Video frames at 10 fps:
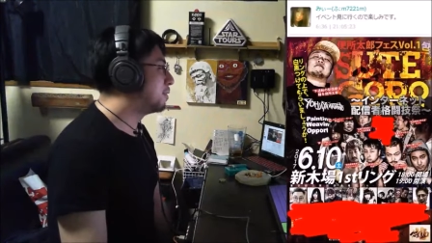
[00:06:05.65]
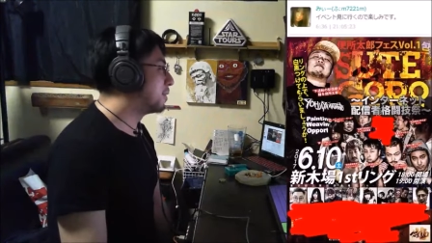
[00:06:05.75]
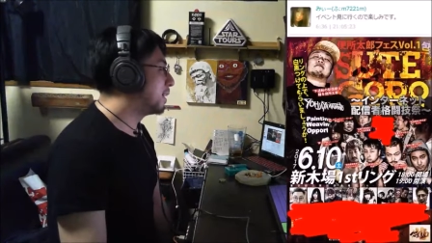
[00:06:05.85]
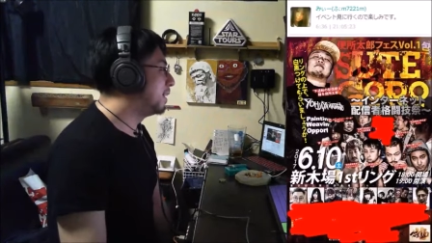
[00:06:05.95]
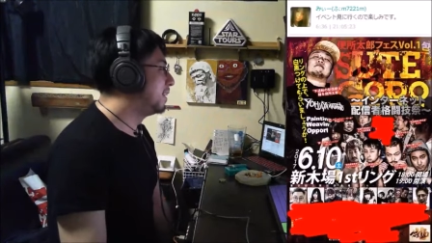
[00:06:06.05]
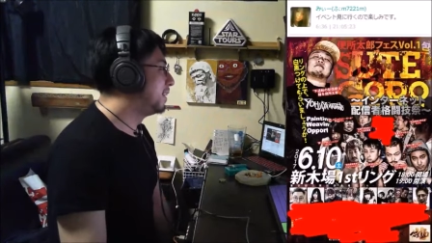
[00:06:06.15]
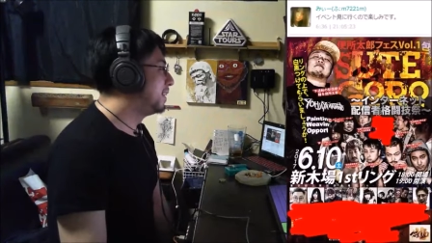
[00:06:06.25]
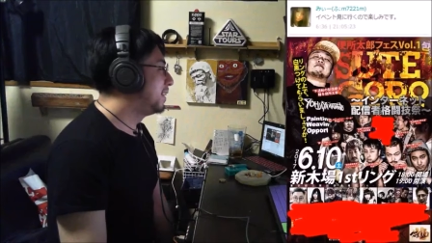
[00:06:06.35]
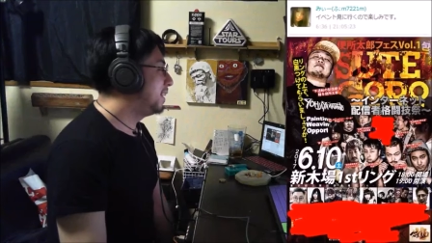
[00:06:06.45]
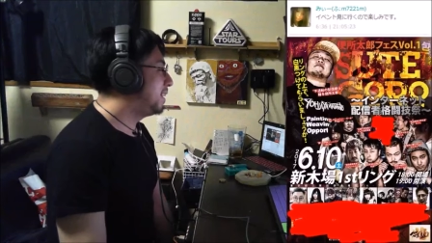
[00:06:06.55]
えー、
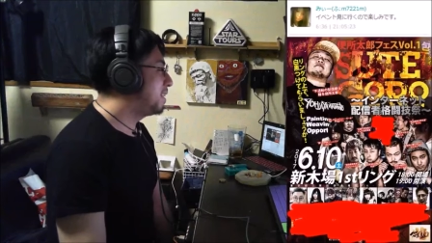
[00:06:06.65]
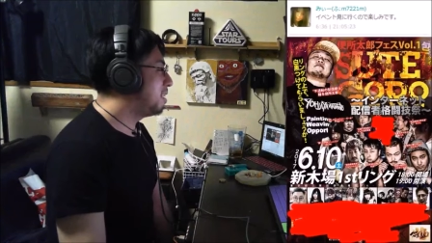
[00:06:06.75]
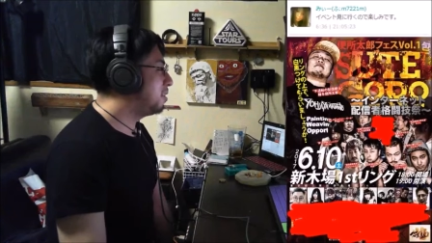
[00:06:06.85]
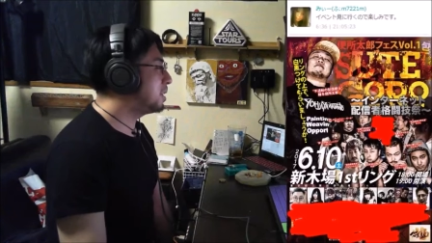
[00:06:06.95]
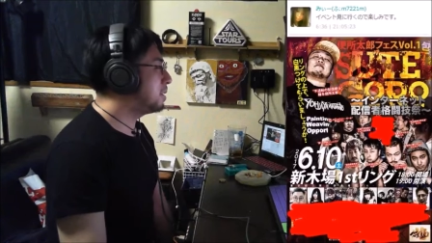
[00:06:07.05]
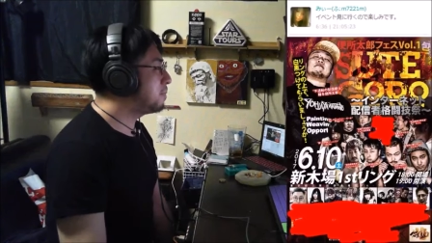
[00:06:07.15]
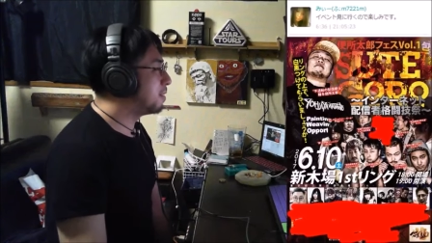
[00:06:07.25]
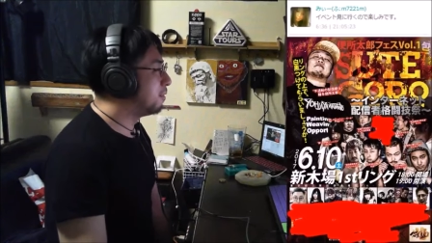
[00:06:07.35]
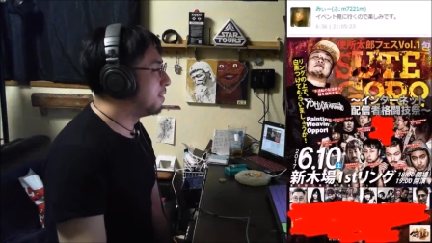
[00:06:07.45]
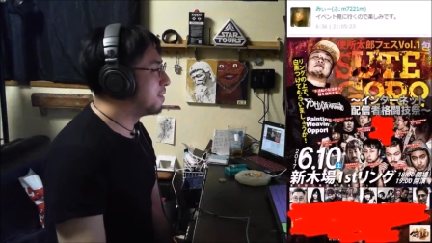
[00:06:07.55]
テルチャンピンを応援する人は
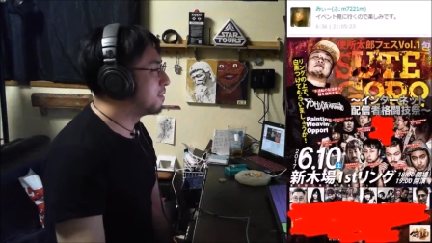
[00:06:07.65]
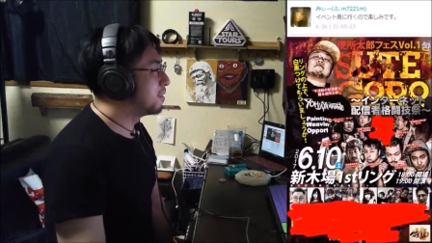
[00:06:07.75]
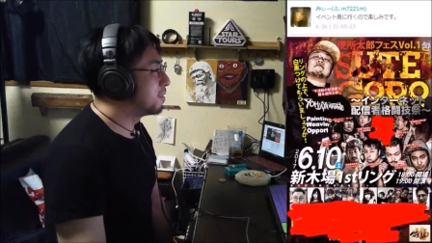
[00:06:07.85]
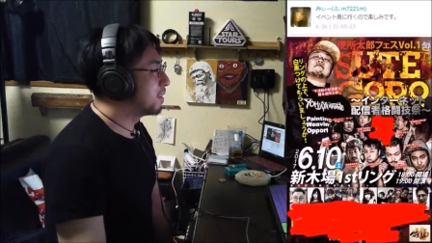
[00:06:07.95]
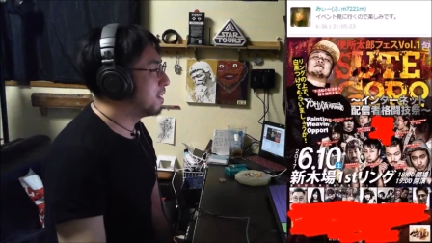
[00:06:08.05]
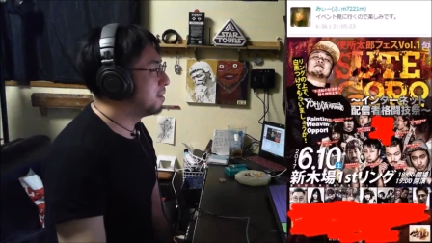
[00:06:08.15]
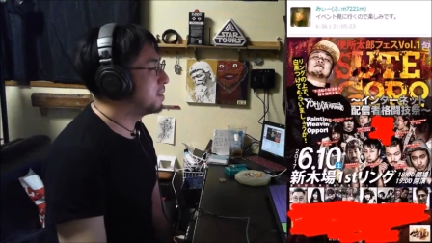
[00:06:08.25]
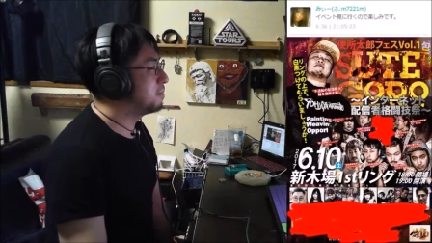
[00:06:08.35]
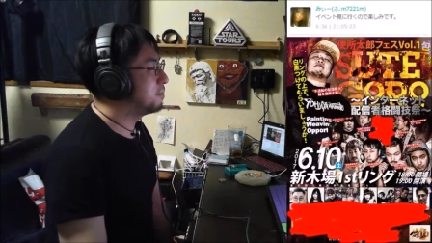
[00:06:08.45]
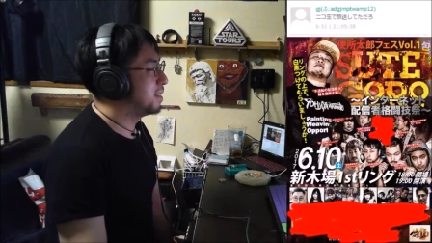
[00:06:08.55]
テルチャンピン。正
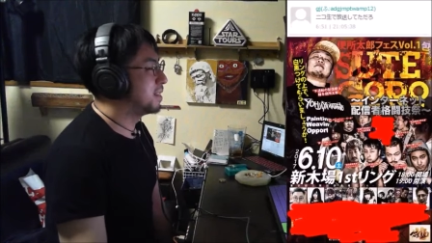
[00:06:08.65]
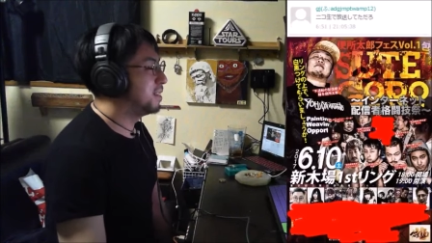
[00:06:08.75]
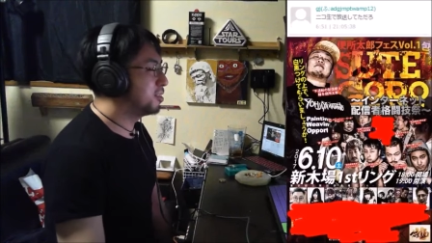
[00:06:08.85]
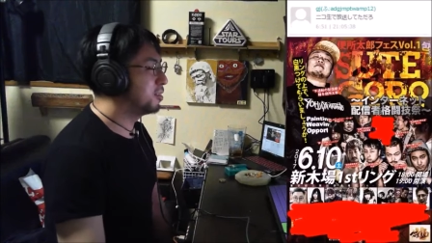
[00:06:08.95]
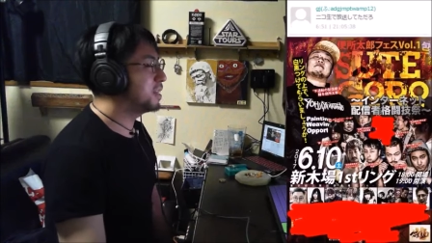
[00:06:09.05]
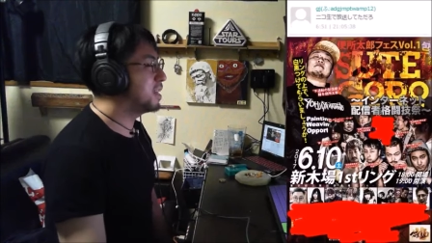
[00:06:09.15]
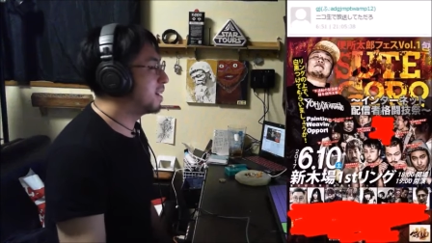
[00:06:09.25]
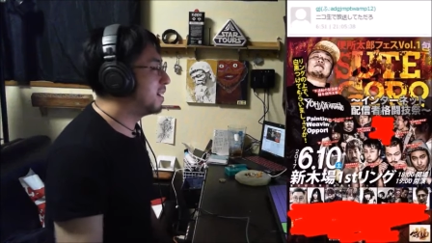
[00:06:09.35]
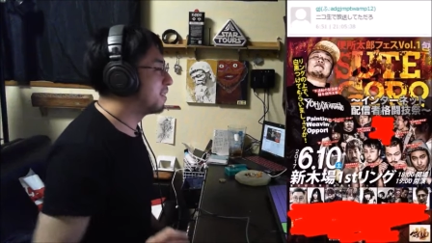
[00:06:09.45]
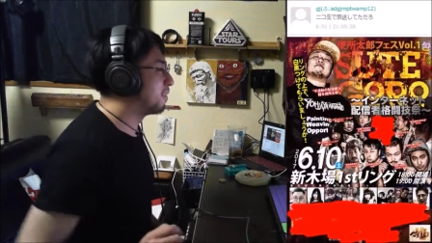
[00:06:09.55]
直に書いてください。
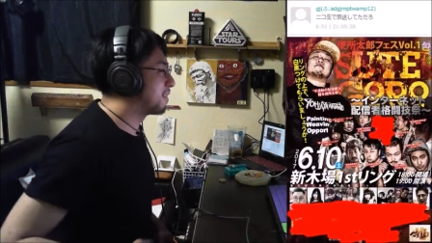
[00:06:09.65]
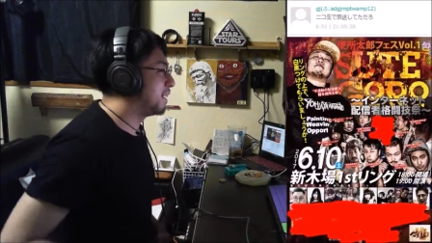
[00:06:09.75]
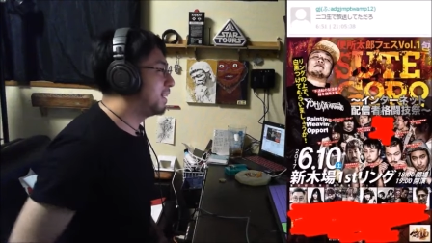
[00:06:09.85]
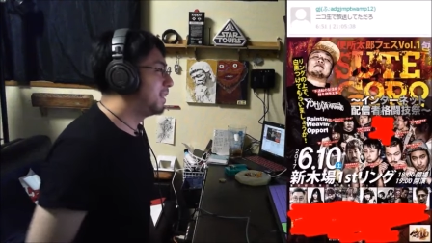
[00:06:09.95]
はい。